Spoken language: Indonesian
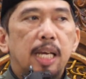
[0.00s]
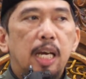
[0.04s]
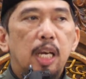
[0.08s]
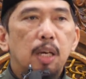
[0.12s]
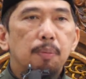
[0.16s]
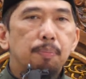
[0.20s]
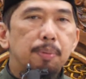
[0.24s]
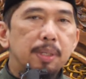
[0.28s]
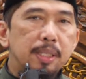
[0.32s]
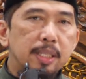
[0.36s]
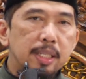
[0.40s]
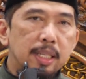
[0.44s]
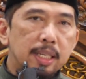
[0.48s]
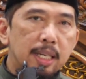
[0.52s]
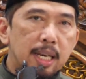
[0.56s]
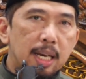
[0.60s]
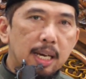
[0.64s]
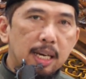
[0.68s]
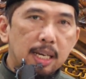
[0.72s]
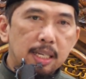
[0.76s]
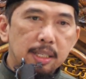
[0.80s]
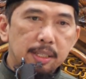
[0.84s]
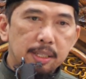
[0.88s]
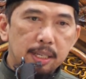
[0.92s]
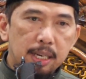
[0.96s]
Kalau
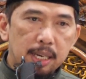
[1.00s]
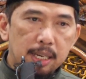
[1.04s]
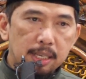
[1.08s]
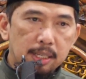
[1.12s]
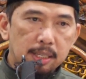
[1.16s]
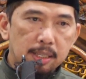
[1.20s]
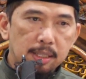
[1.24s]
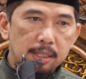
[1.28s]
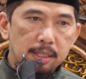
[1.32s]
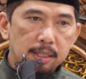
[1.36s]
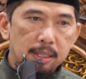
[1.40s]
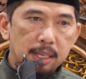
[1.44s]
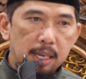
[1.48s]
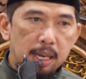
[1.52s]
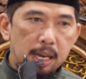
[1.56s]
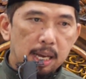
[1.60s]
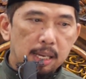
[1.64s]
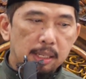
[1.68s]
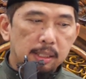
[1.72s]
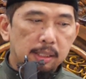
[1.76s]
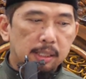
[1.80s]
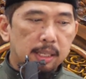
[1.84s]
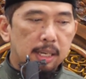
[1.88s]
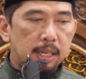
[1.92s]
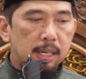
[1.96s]
pezina kan jelas
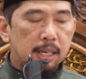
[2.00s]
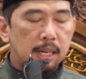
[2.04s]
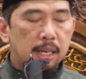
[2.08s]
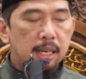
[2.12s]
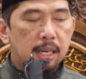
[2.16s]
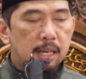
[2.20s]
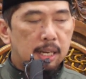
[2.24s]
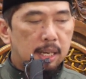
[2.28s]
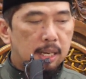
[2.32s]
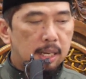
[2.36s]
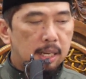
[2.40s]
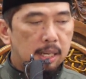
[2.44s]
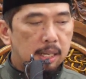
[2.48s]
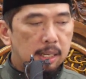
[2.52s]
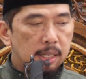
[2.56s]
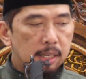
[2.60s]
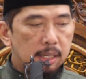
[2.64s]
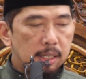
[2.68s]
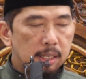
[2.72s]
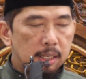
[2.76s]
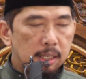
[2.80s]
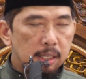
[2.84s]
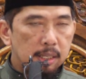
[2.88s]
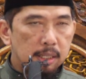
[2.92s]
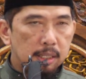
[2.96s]
antara
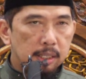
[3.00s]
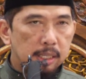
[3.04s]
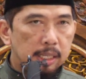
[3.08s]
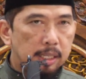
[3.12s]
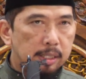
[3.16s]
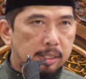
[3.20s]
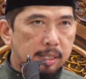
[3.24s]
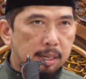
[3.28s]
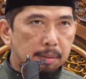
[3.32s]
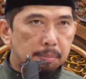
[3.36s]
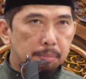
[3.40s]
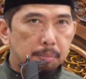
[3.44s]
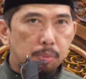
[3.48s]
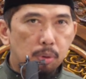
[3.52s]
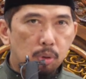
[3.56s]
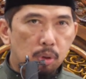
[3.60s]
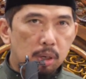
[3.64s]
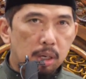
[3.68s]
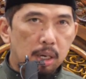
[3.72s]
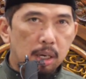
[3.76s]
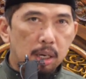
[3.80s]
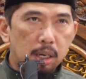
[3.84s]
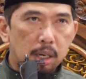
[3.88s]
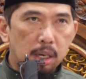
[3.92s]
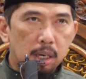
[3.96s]

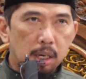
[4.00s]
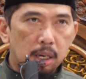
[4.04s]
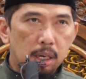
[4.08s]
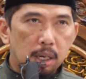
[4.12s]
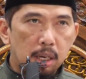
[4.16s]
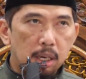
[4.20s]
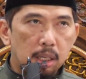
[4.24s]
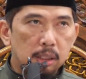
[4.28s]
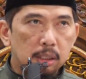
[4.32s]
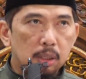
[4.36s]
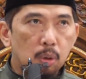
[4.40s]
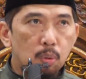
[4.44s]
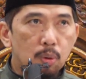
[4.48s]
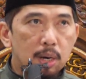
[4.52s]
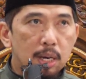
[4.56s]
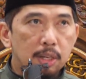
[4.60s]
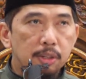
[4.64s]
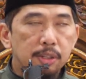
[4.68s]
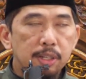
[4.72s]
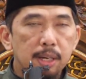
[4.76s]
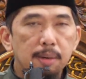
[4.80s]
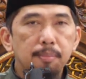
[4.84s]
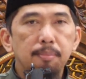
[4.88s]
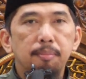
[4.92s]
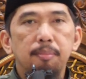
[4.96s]
dicambuk atau
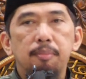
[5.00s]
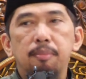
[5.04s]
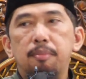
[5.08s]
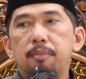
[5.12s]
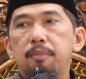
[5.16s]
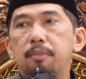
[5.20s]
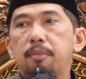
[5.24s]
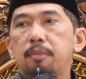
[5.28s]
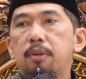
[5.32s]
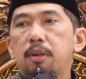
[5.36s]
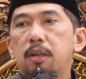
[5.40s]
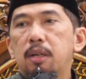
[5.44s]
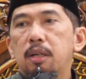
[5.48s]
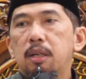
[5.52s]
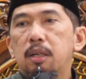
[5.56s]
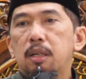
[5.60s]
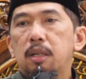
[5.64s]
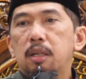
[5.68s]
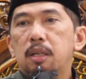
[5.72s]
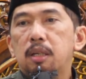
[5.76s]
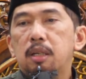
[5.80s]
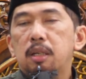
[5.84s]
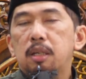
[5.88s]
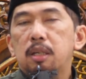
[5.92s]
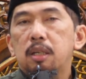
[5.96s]
rajam.
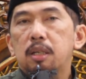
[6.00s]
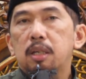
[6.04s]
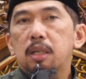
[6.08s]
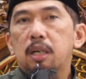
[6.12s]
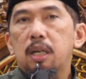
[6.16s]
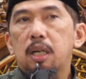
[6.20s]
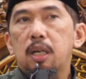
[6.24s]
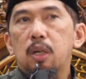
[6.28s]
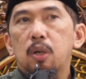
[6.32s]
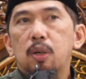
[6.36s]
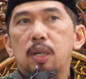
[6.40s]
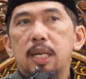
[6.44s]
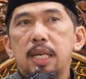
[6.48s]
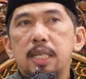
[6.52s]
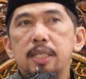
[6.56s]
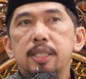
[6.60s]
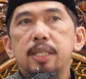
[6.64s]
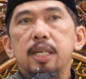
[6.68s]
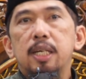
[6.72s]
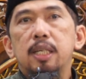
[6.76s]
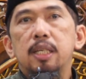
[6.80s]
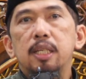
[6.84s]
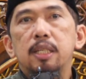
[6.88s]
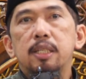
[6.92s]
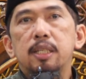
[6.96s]
Kalau
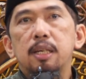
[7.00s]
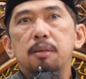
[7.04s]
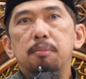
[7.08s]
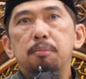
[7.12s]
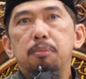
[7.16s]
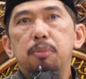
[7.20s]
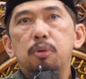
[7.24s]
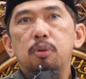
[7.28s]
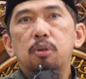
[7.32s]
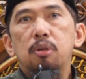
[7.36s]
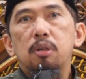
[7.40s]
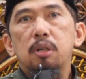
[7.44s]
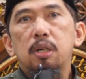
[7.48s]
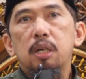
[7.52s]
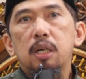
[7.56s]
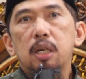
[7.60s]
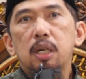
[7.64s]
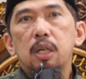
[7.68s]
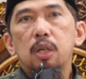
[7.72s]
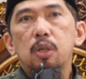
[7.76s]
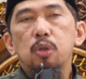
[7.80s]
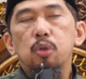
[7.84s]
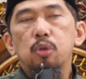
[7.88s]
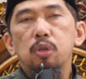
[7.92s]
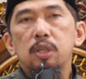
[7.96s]
lajang dicambuk,
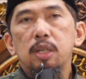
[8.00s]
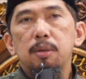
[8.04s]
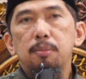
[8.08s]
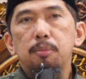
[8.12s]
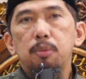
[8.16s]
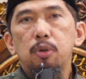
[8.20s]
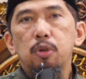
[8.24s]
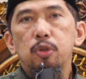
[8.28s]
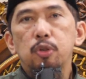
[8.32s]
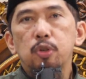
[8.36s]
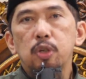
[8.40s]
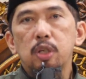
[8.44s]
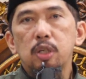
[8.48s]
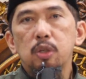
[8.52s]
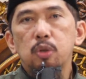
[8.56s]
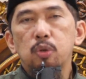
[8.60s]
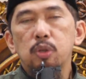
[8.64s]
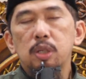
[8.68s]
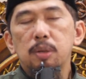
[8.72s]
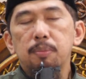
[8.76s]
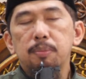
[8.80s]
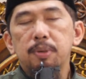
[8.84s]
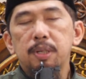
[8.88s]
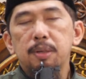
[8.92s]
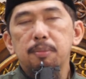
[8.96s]
kalau sudah muhsan
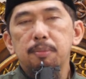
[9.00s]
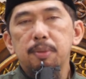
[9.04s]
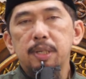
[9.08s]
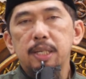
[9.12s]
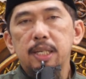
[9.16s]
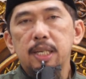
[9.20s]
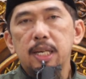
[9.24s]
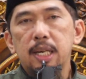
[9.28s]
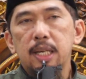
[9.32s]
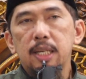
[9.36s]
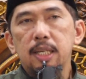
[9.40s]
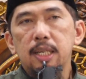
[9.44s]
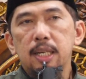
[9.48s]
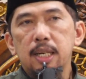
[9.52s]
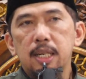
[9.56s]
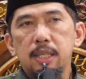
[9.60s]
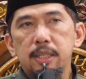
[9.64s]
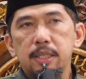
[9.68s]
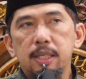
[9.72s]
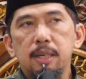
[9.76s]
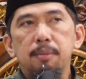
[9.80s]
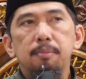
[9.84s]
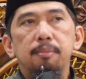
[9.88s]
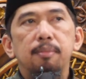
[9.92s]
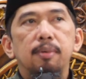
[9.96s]
sudah pernah menikah
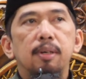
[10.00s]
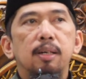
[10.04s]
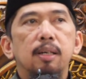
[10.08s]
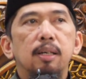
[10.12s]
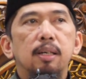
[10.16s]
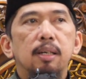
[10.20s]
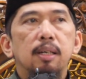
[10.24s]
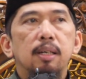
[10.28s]
dirajam.